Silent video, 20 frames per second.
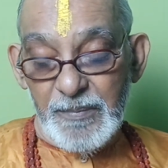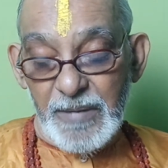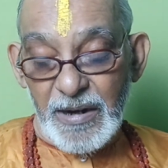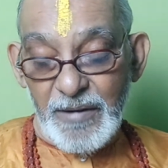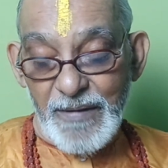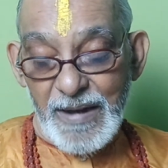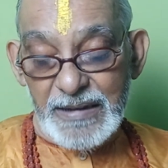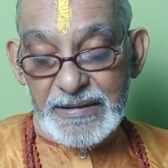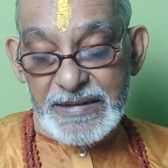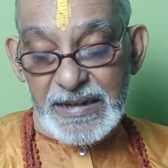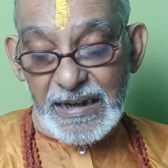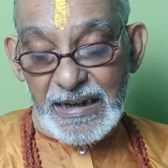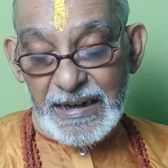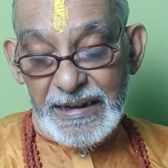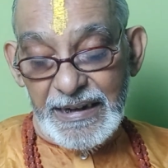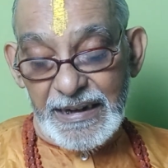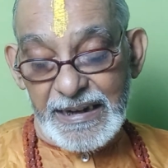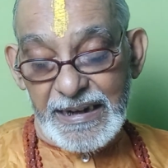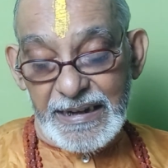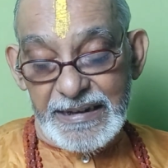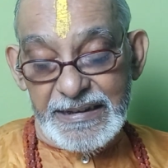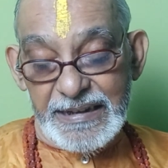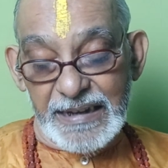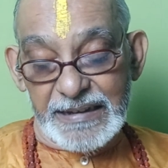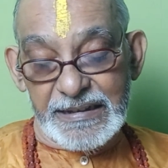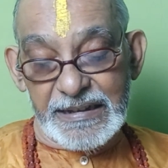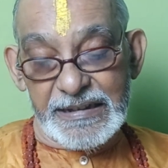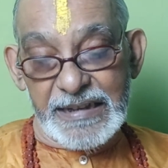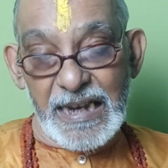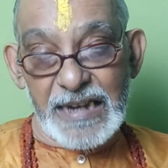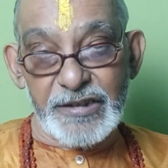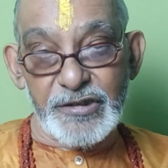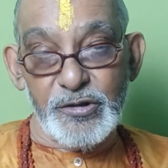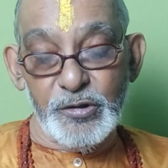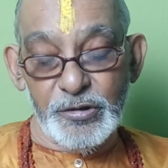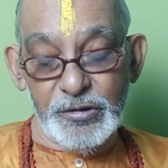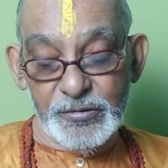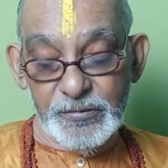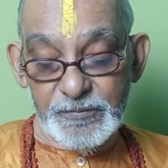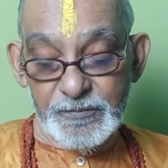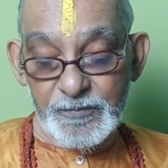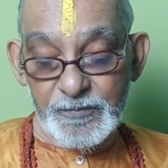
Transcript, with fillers: भगवान शंकर ने कह दिया तथास्तु